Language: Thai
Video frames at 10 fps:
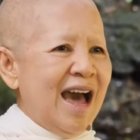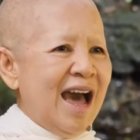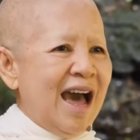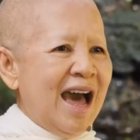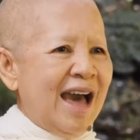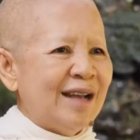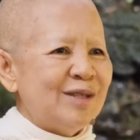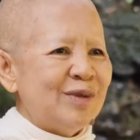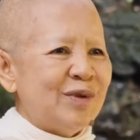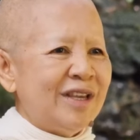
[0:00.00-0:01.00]
อาหัง
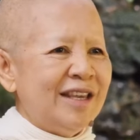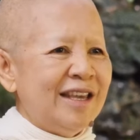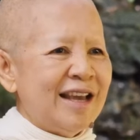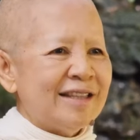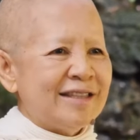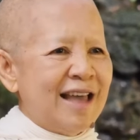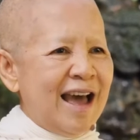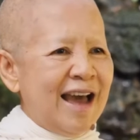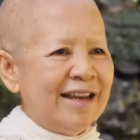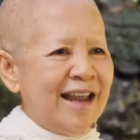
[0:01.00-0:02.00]
สุขีอัต
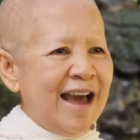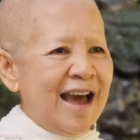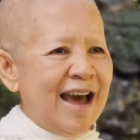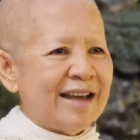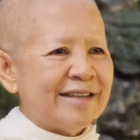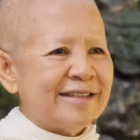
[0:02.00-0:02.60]
ตานัง